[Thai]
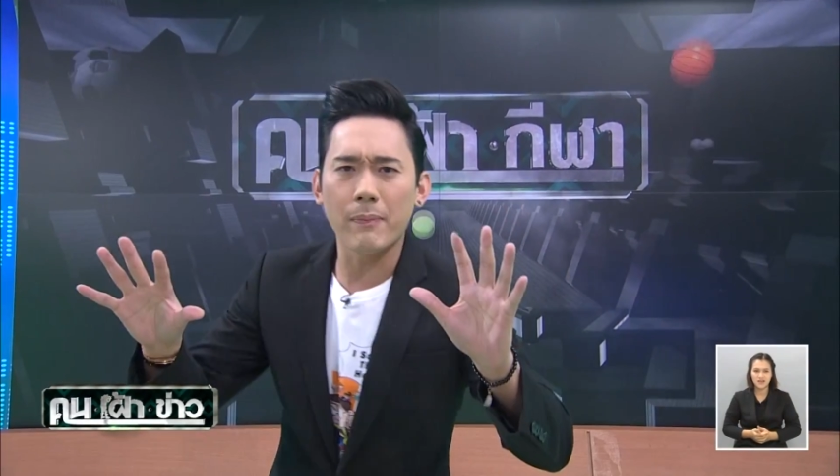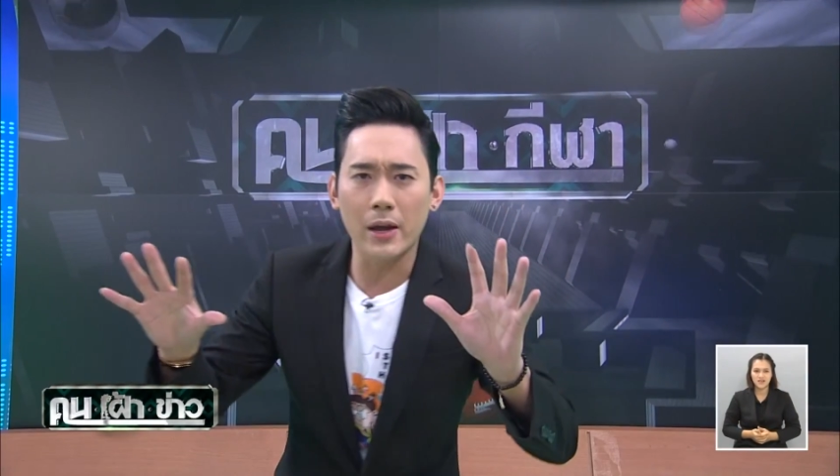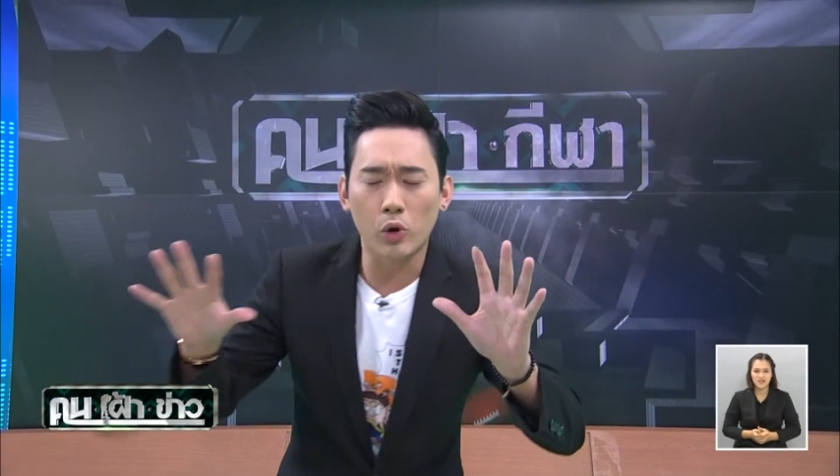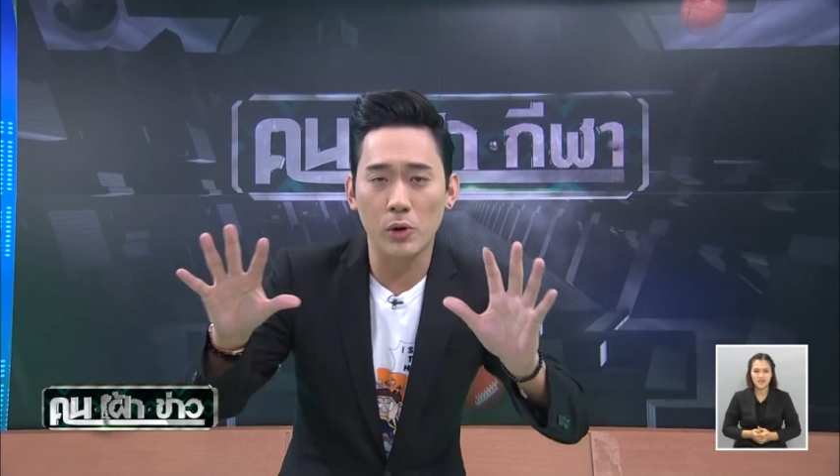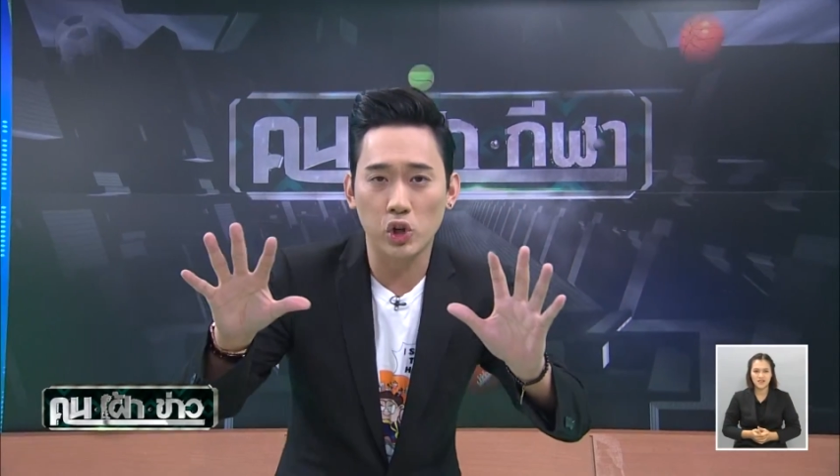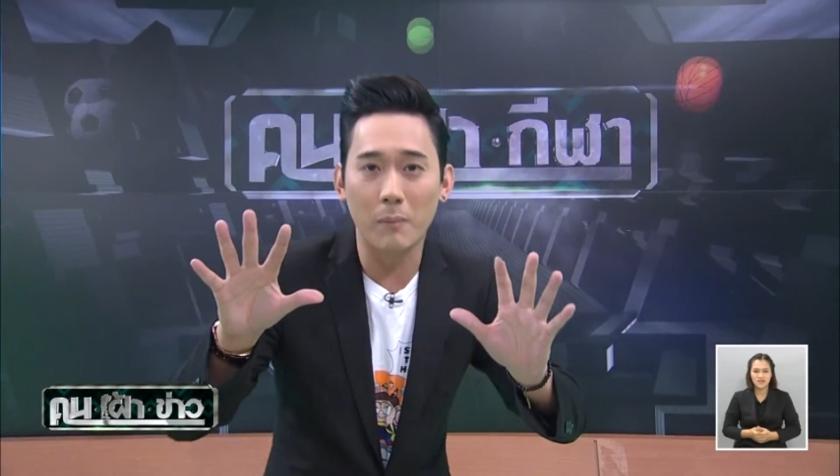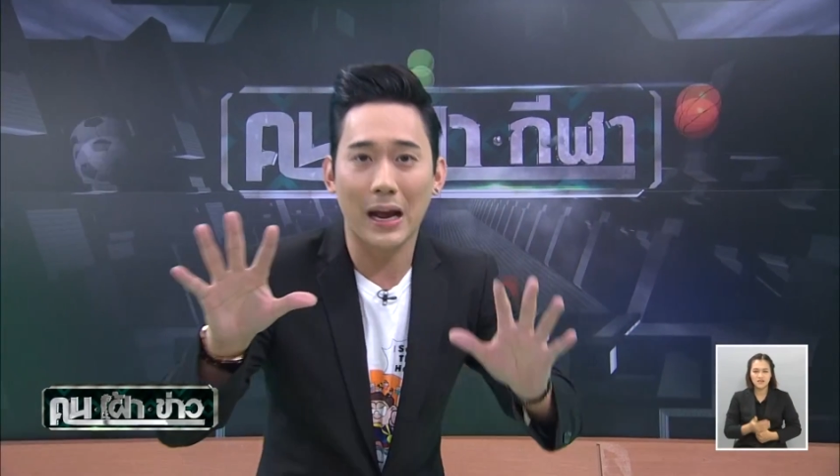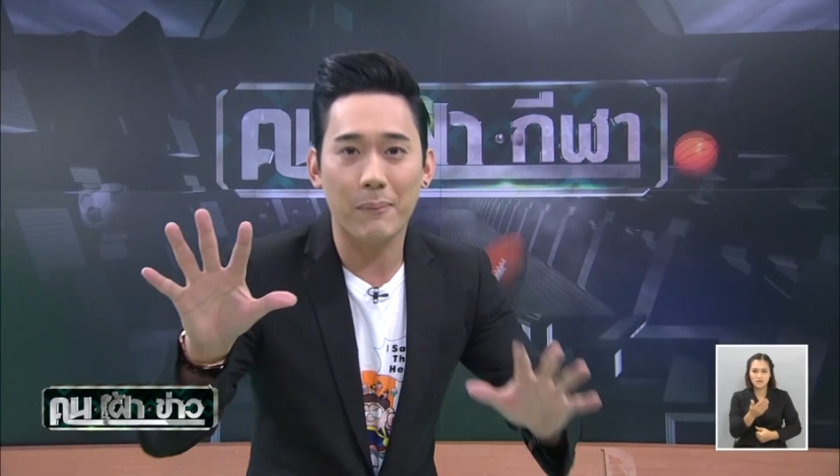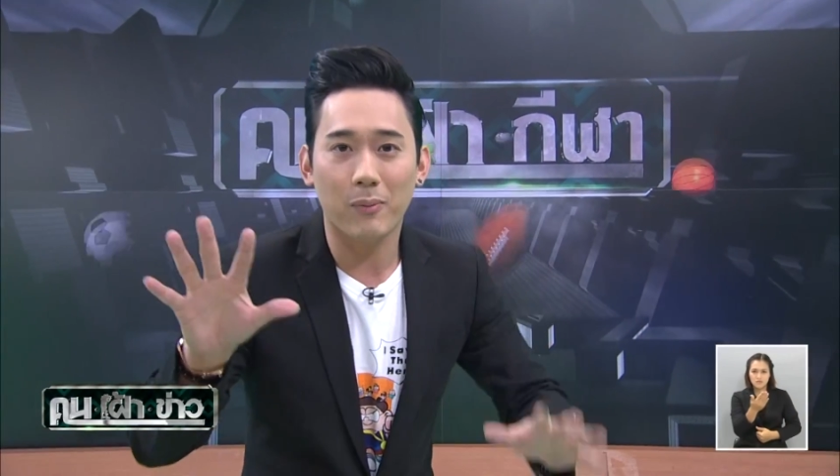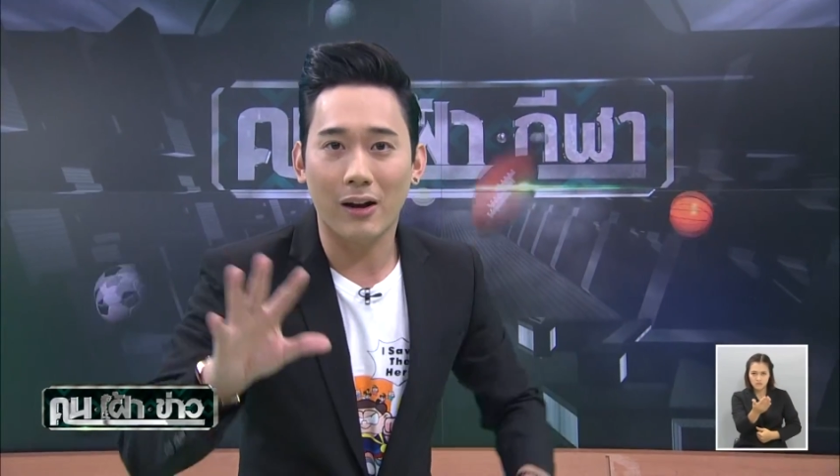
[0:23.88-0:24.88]
บนี้คุณผู้ชม
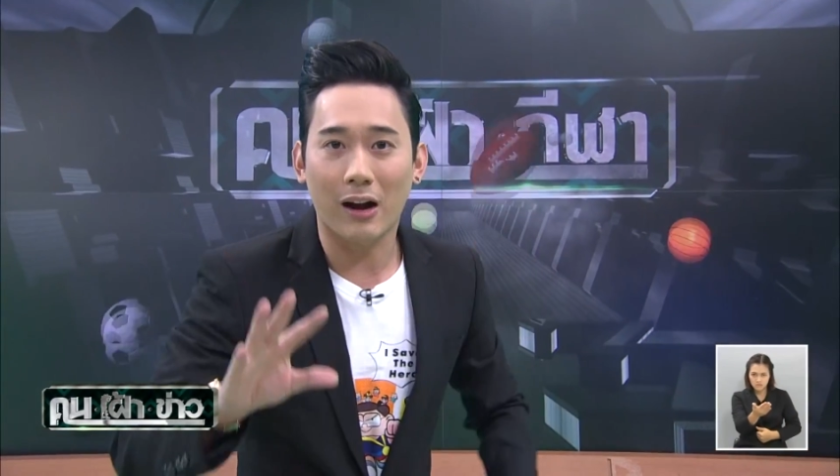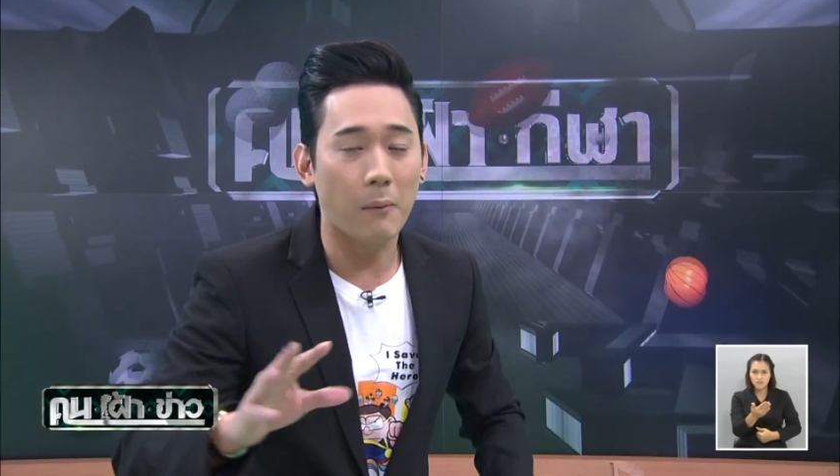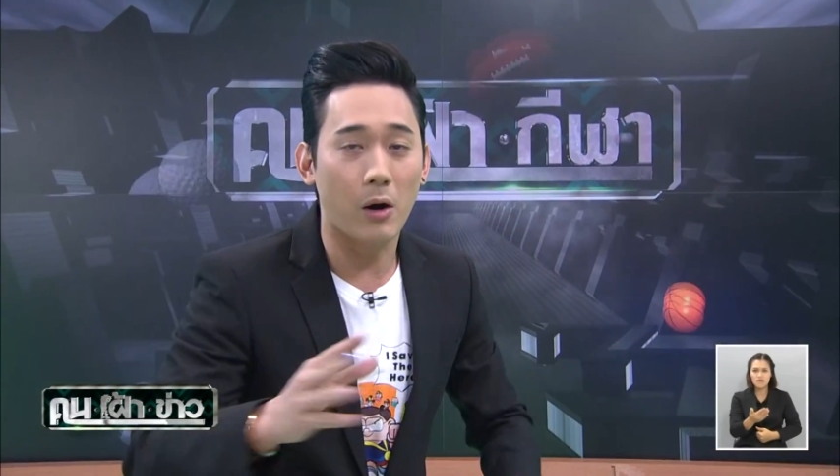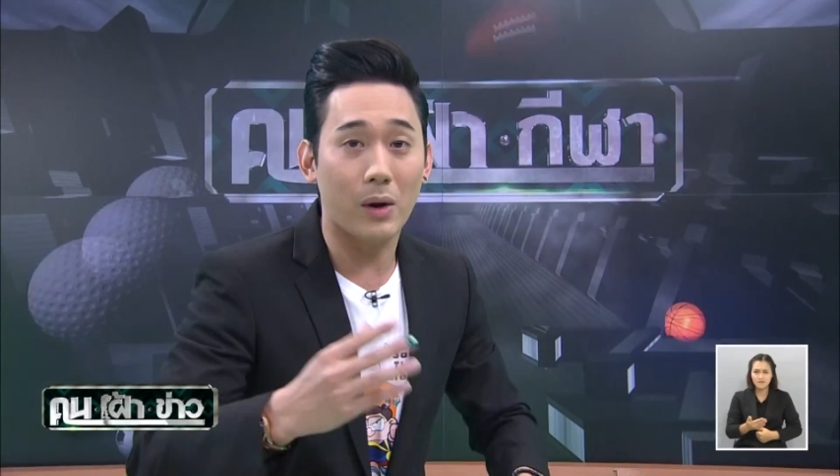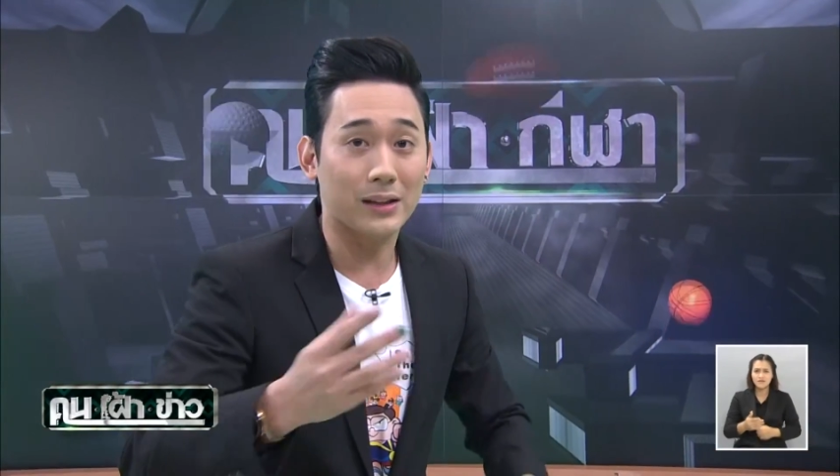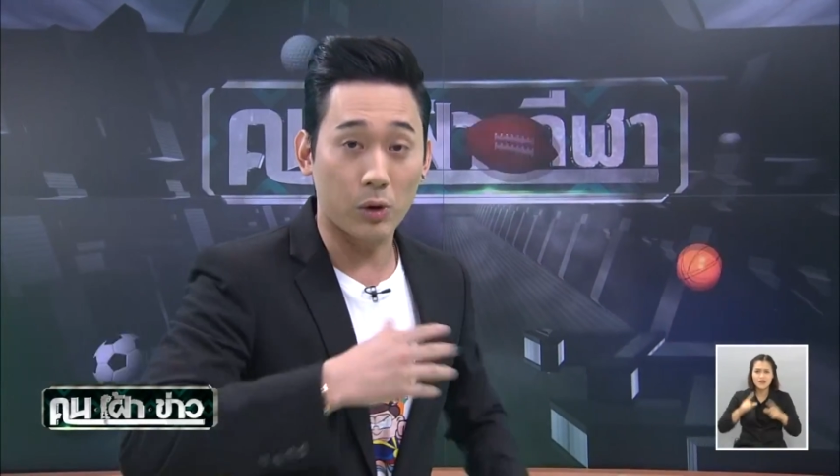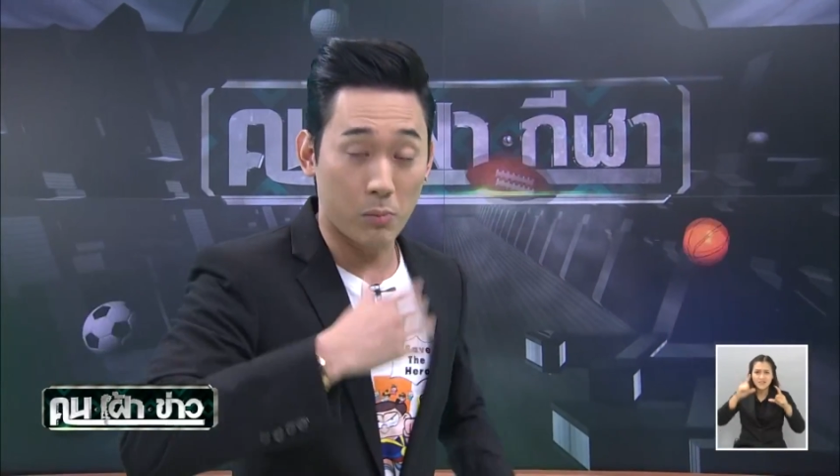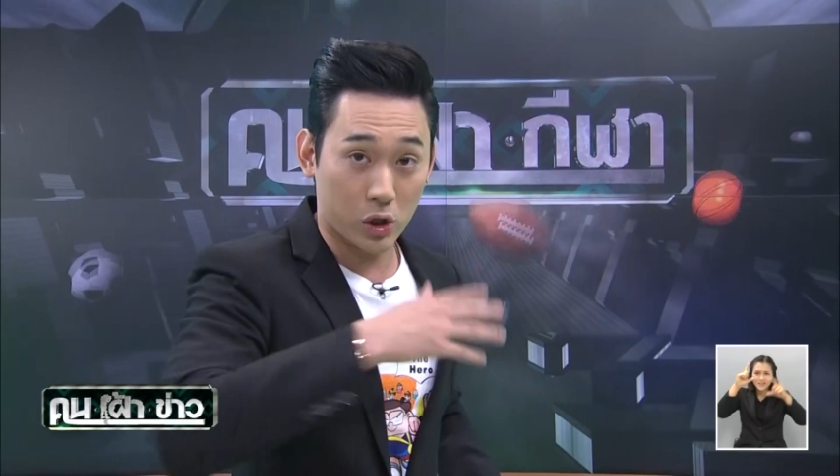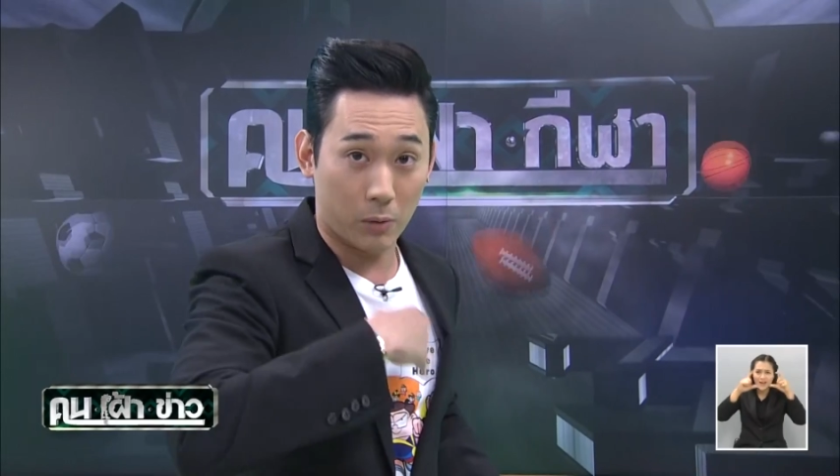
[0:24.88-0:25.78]
ครับเขาบอกว่าถ้าคุณผู้ช